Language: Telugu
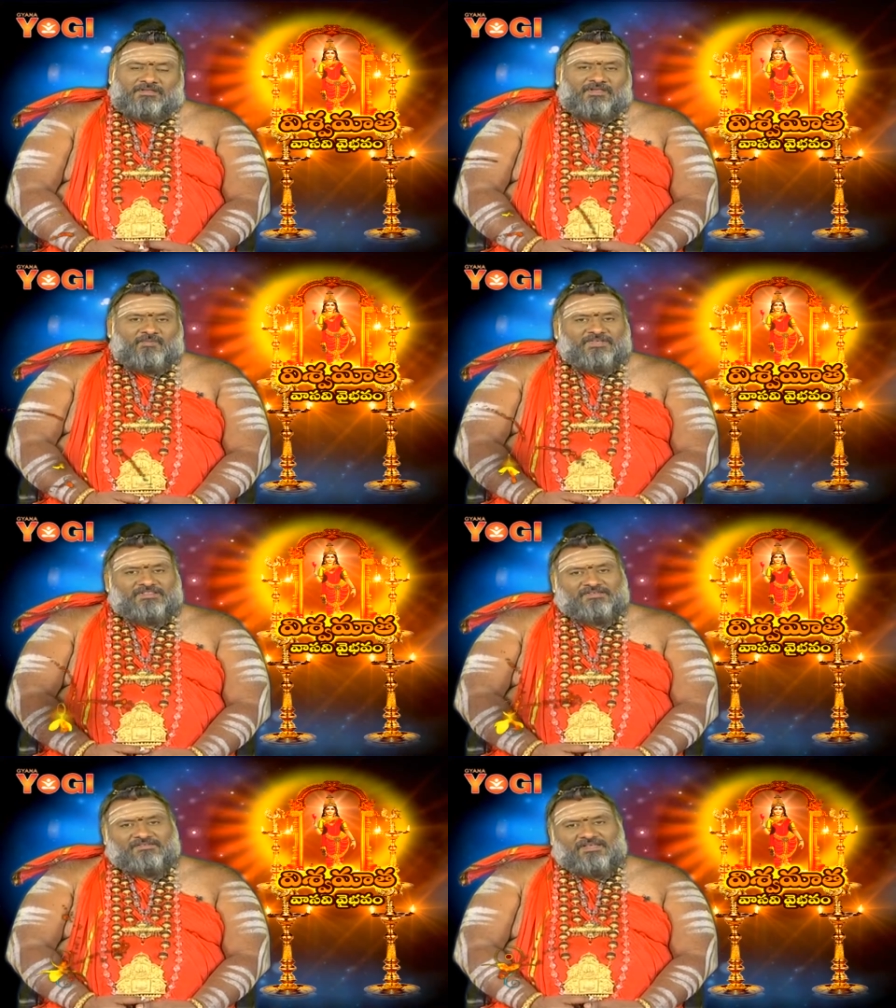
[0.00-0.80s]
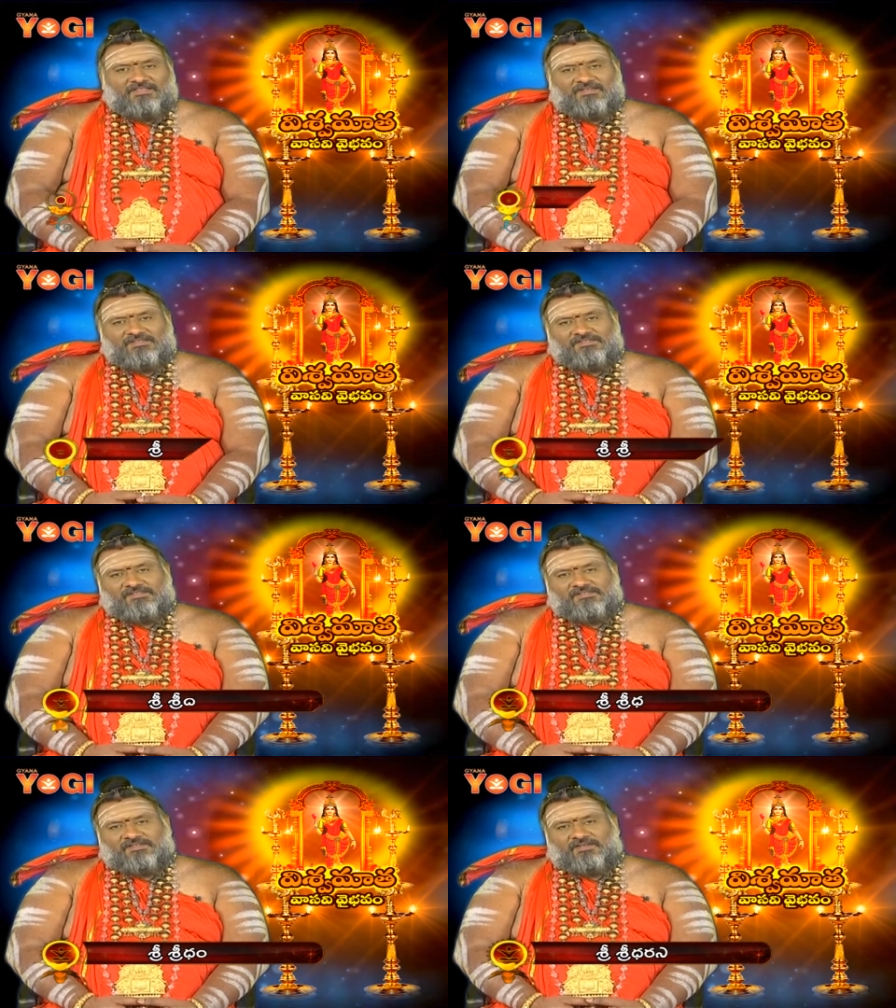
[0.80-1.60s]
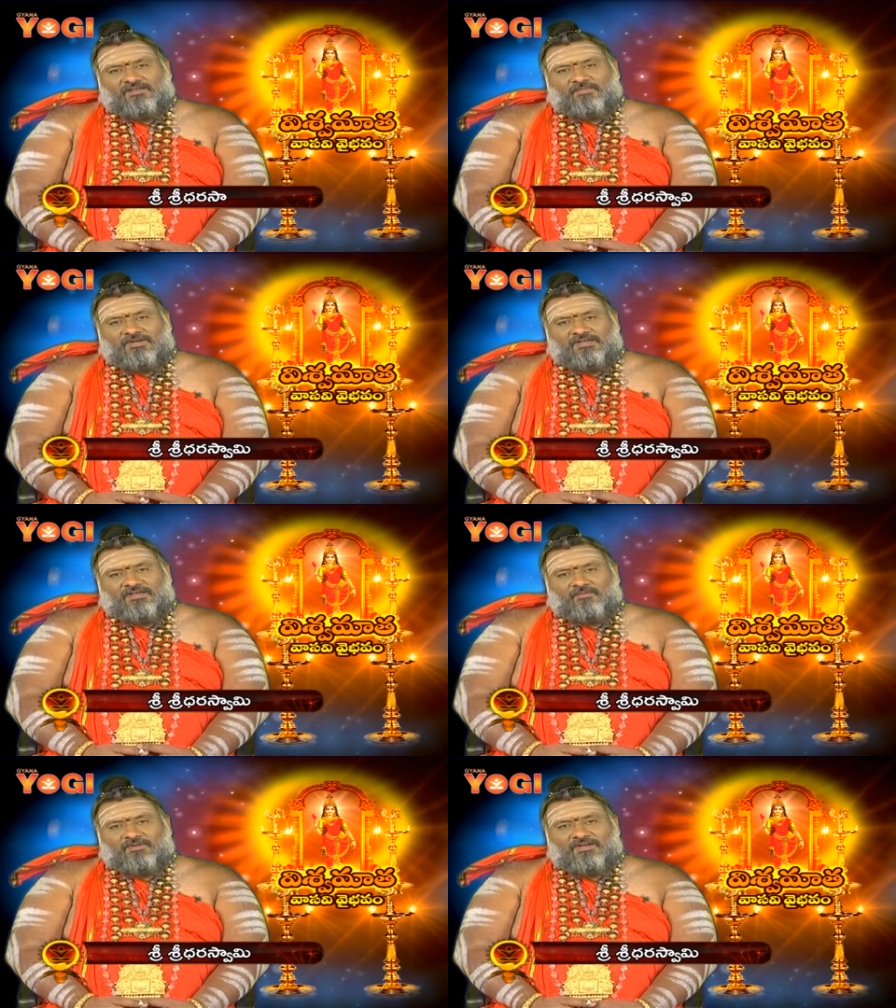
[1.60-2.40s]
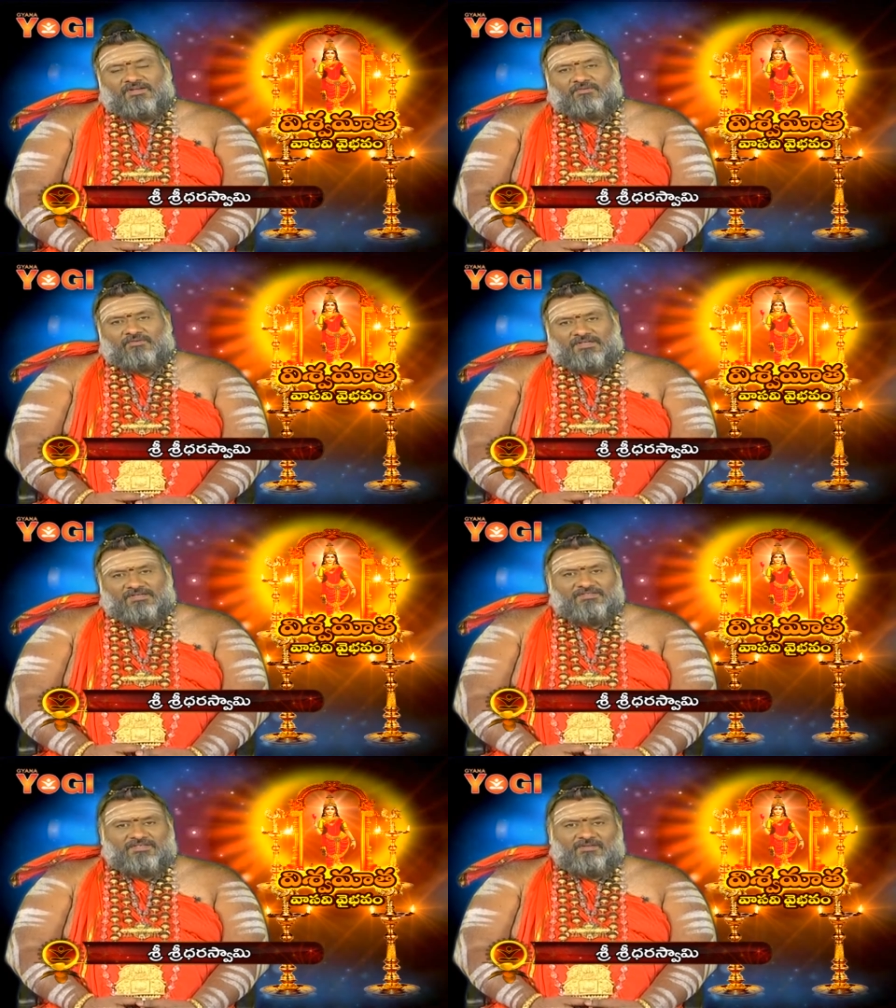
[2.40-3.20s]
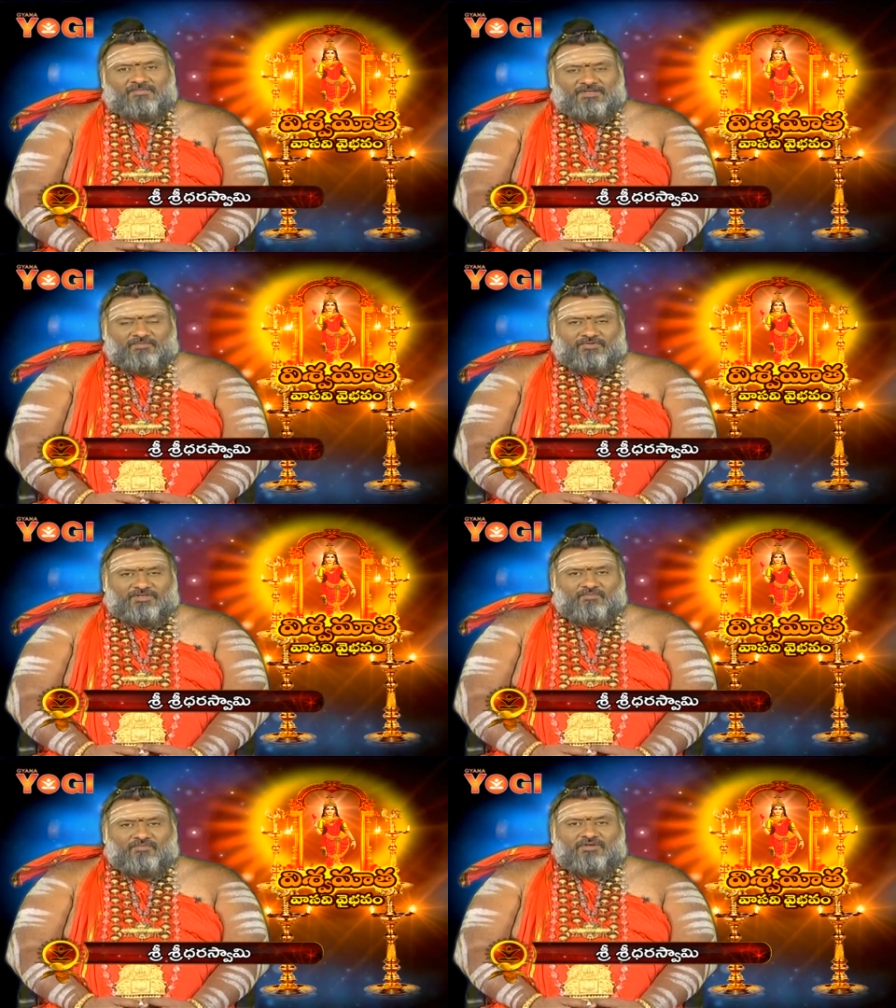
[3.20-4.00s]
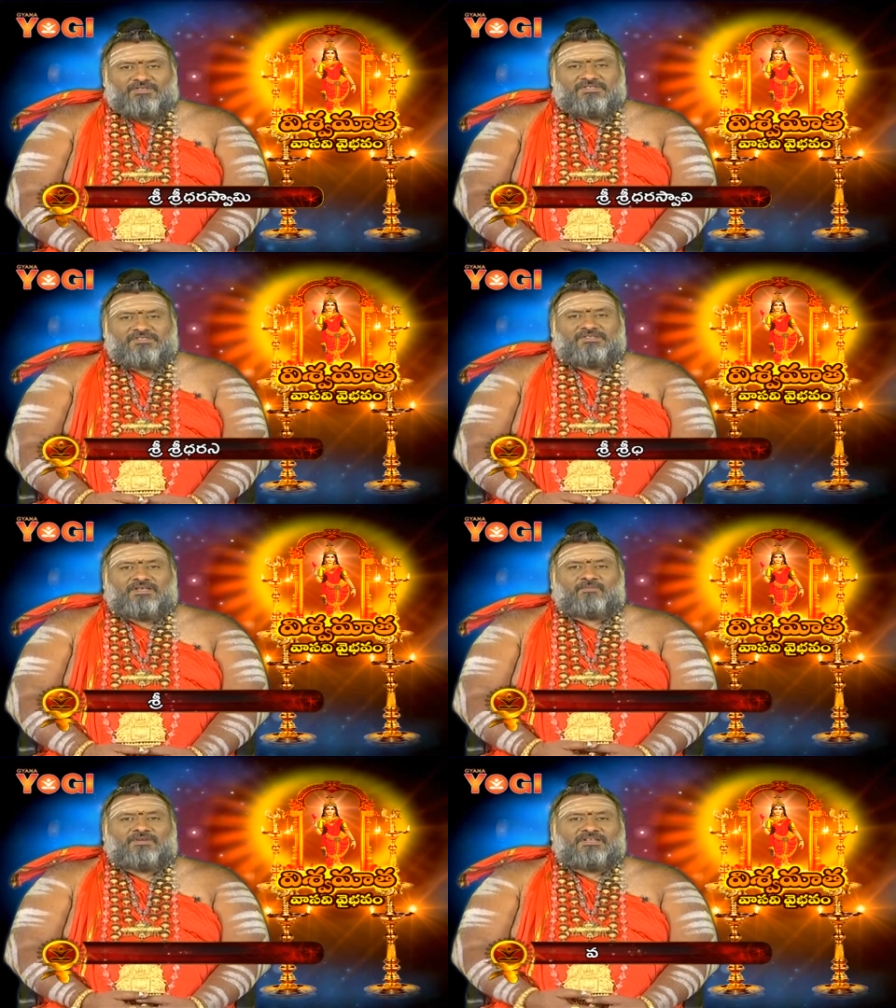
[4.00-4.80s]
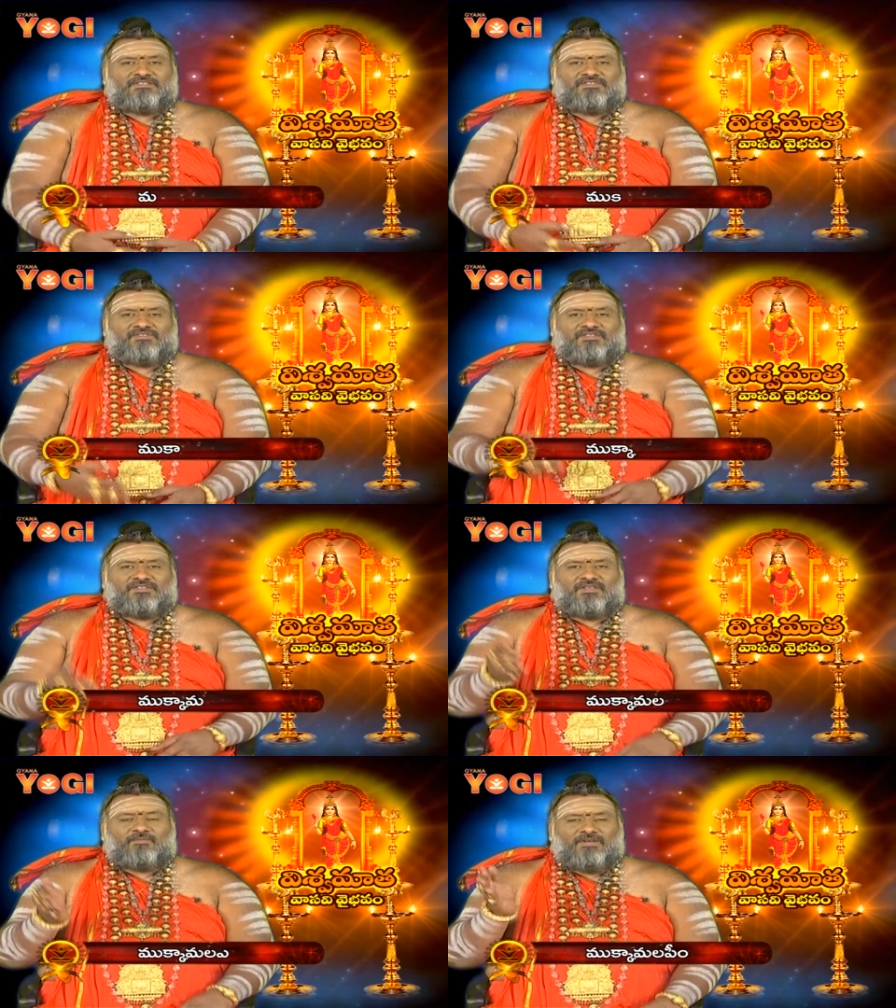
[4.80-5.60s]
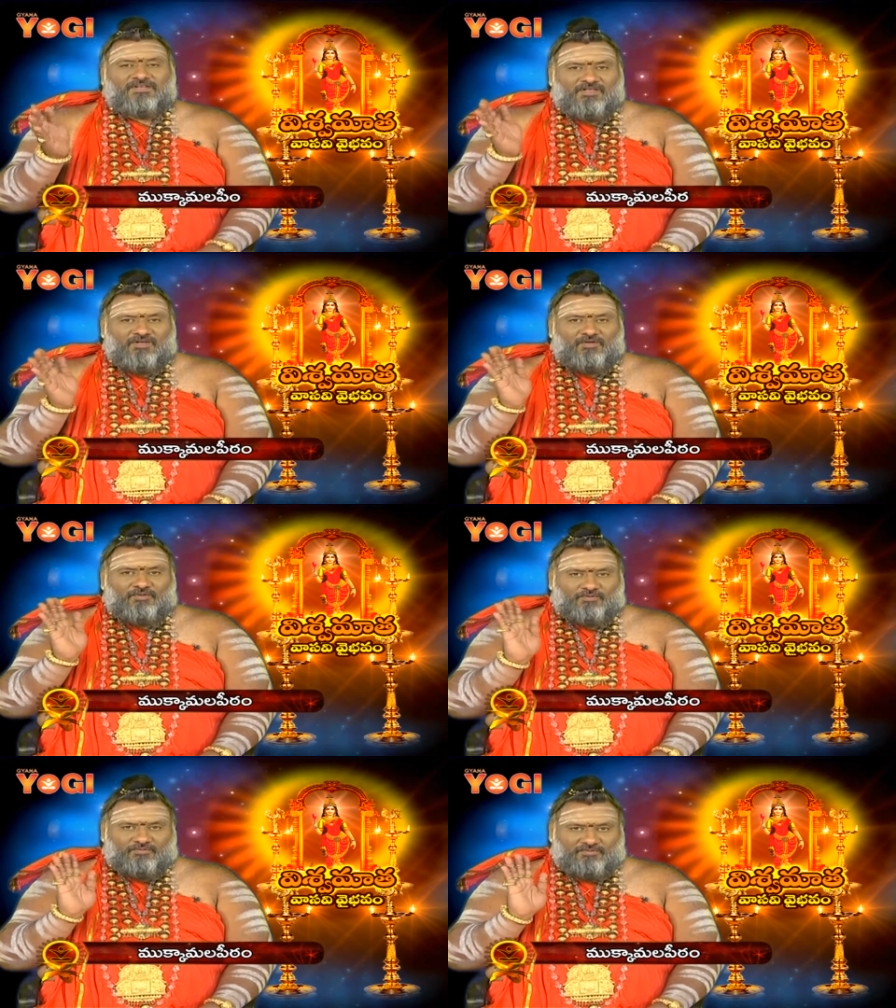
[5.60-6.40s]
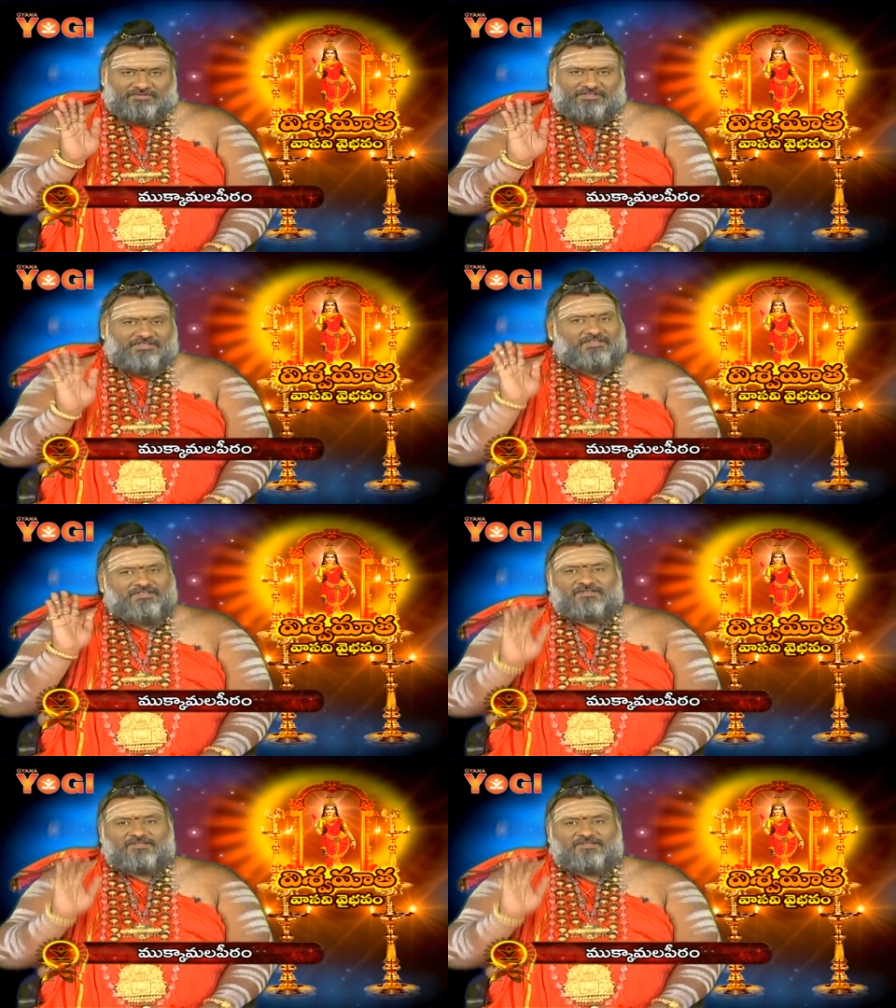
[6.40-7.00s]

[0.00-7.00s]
ఈ మంత్ర సాధన చేసేసరికి మన కర్మలన్నీ కూడా క్షేమైపోయి మోక్ష సామ్రాజ్య సిద్ధి మనకి కలుగుతుంది